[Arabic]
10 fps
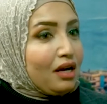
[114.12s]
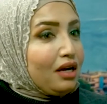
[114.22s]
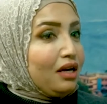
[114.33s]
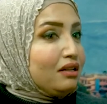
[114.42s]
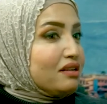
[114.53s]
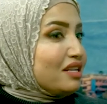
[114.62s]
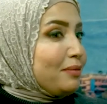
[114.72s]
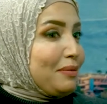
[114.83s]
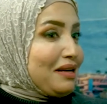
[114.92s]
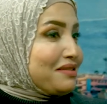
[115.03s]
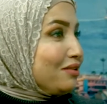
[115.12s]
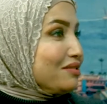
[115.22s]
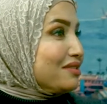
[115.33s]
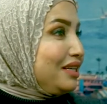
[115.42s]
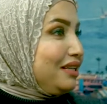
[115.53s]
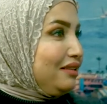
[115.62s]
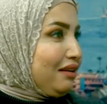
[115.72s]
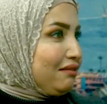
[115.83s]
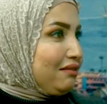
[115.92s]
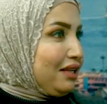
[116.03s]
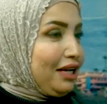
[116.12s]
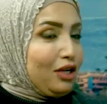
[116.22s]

آه، الناس اللي بيبقى ستريسد جدا اللي